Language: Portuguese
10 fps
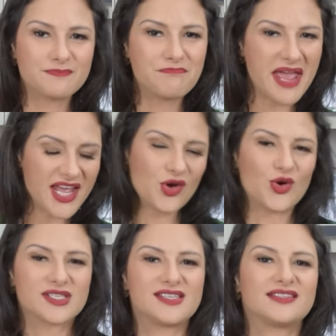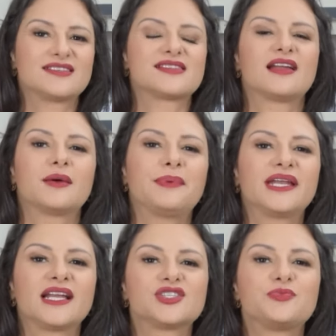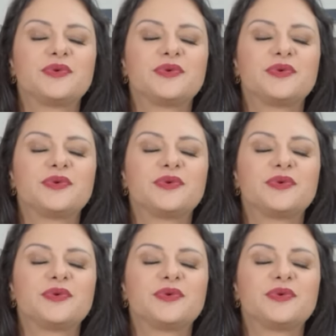bem cozidas lá na panela de